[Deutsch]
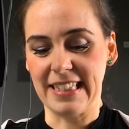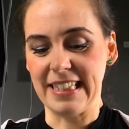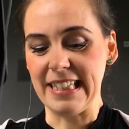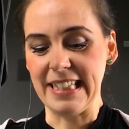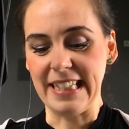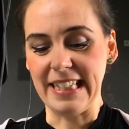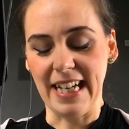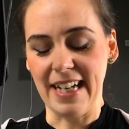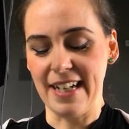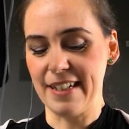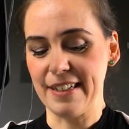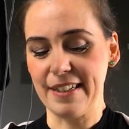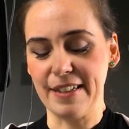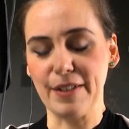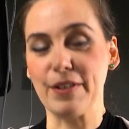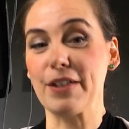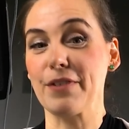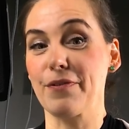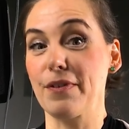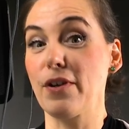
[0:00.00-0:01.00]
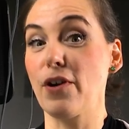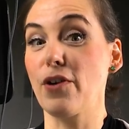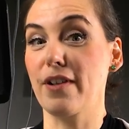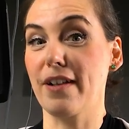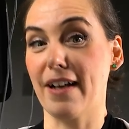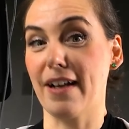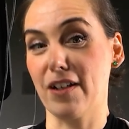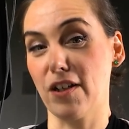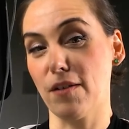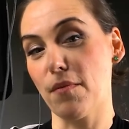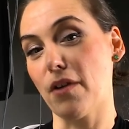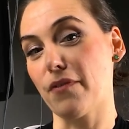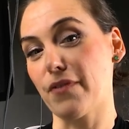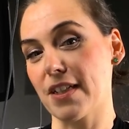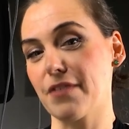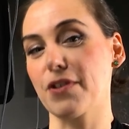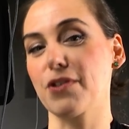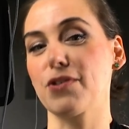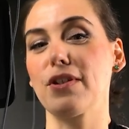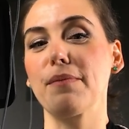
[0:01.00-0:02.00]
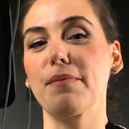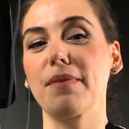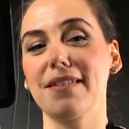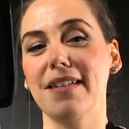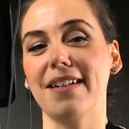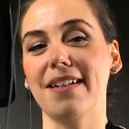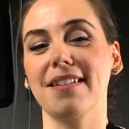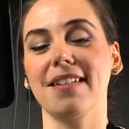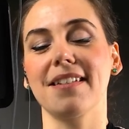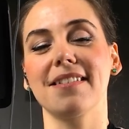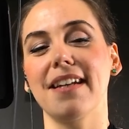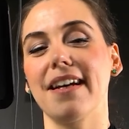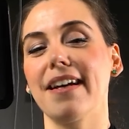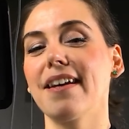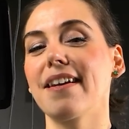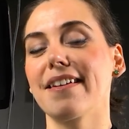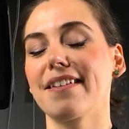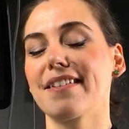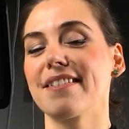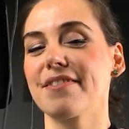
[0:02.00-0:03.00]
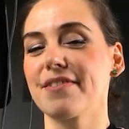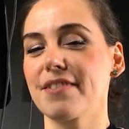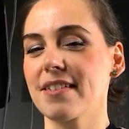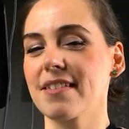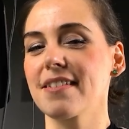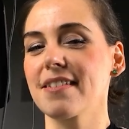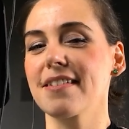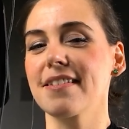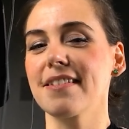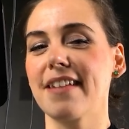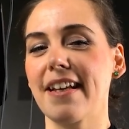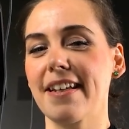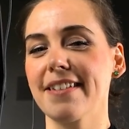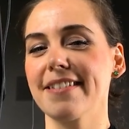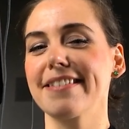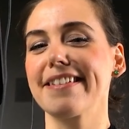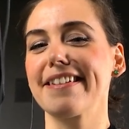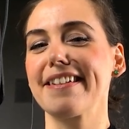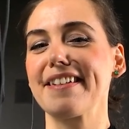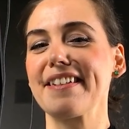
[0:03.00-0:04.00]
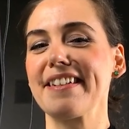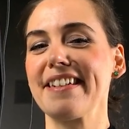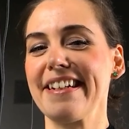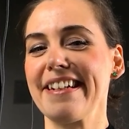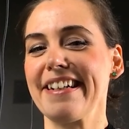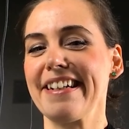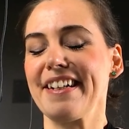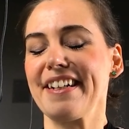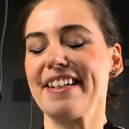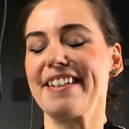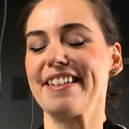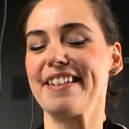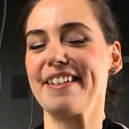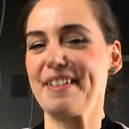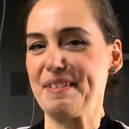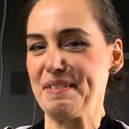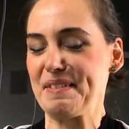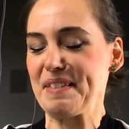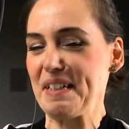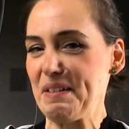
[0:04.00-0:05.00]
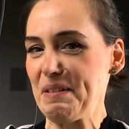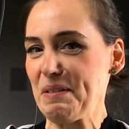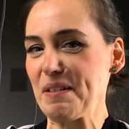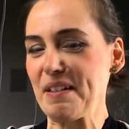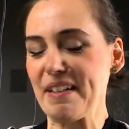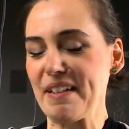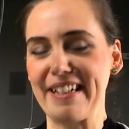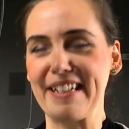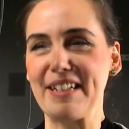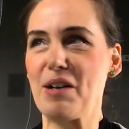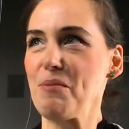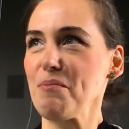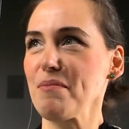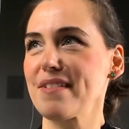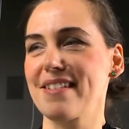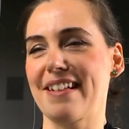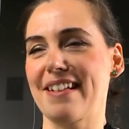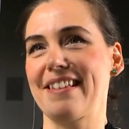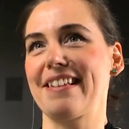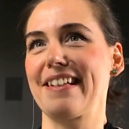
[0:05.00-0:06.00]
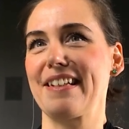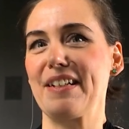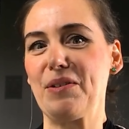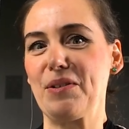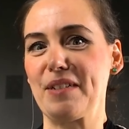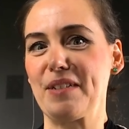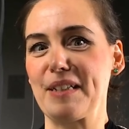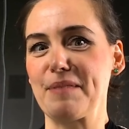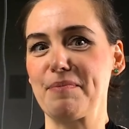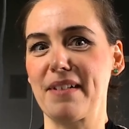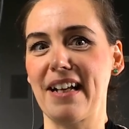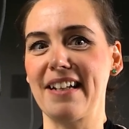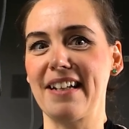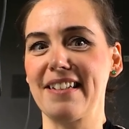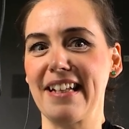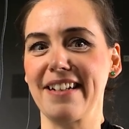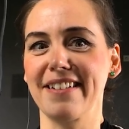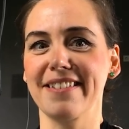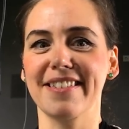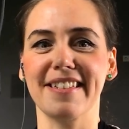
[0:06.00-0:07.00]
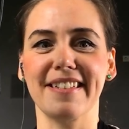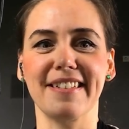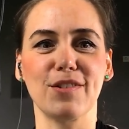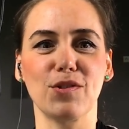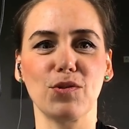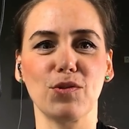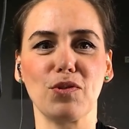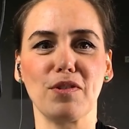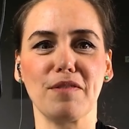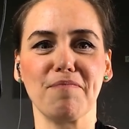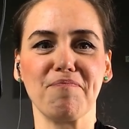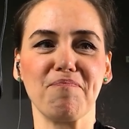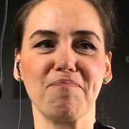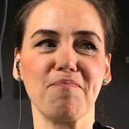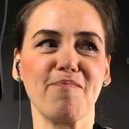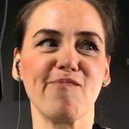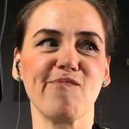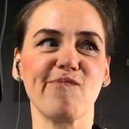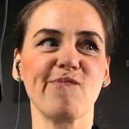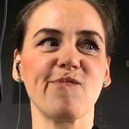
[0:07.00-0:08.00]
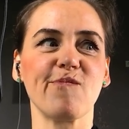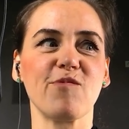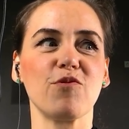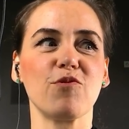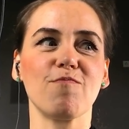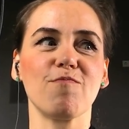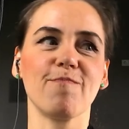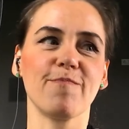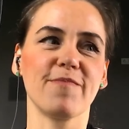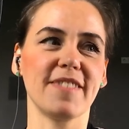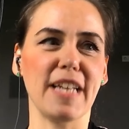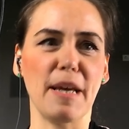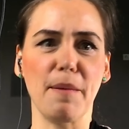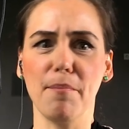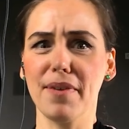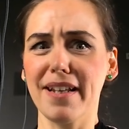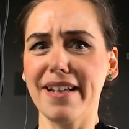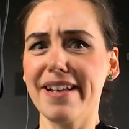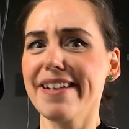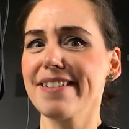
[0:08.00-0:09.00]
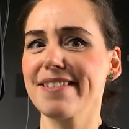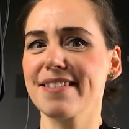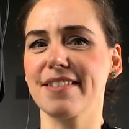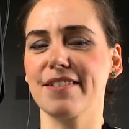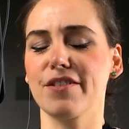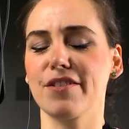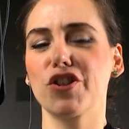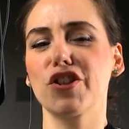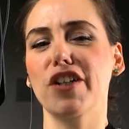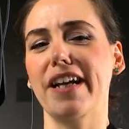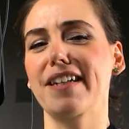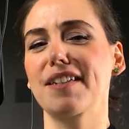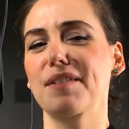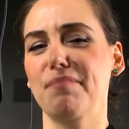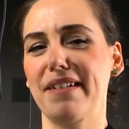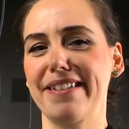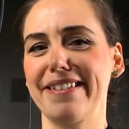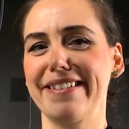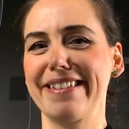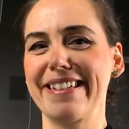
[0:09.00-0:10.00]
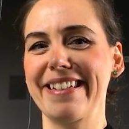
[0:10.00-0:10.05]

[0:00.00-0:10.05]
Ja, äh, ich will auch gerade nochmal auf das, was du eben gesagt hast, eingehen. Das ist ein echter äh, Trau äh, Glaubenssatz hat auch, dass man halt denkt, äh, so ein Template schränkt meine